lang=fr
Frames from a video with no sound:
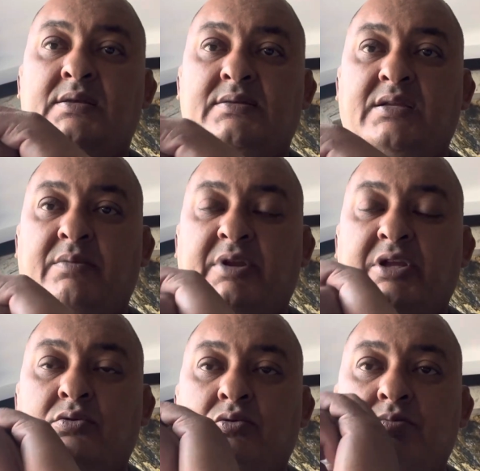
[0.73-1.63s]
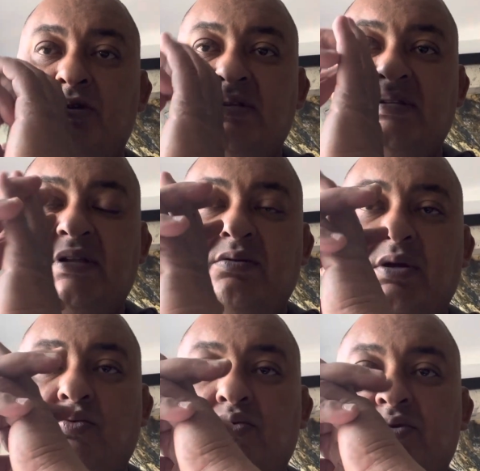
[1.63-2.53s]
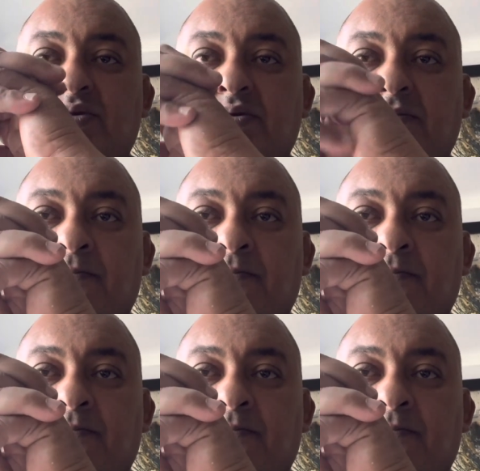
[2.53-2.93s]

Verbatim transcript: Salam salut à tous.